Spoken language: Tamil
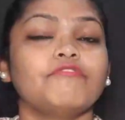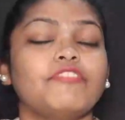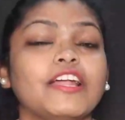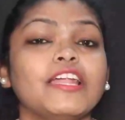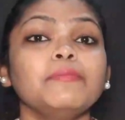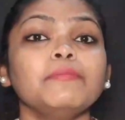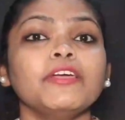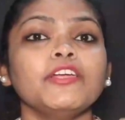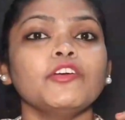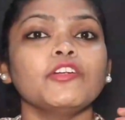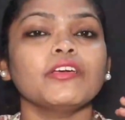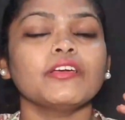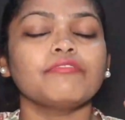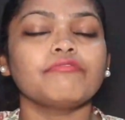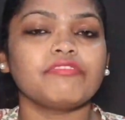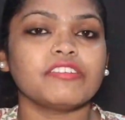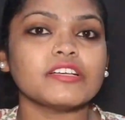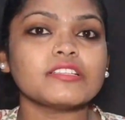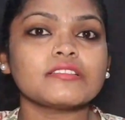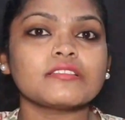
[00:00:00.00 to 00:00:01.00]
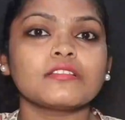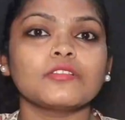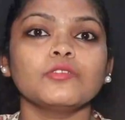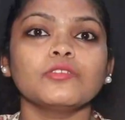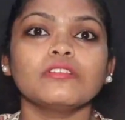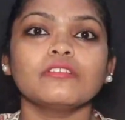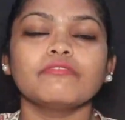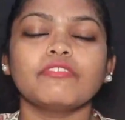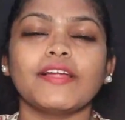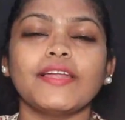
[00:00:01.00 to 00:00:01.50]
வலிமையுடைய ஃபர்ஸ்ட்
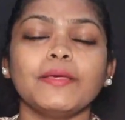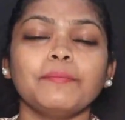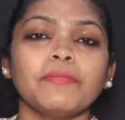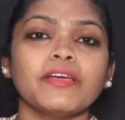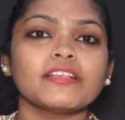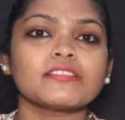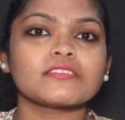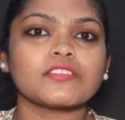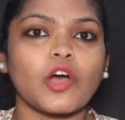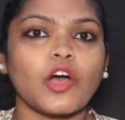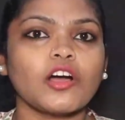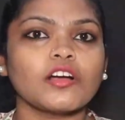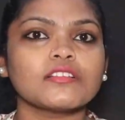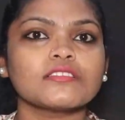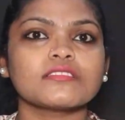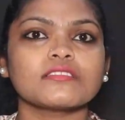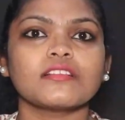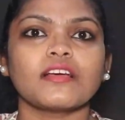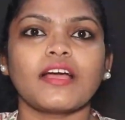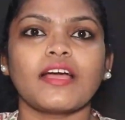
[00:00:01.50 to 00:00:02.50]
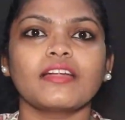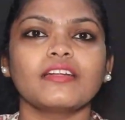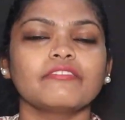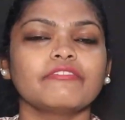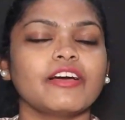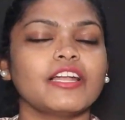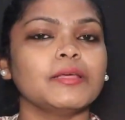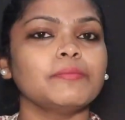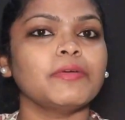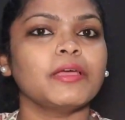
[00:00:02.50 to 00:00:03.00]
லுக் வலிமை சாங்ஸ் அண்ட்
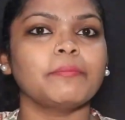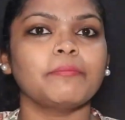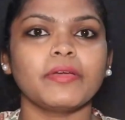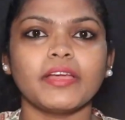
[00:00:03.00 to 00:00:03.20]
வலிமை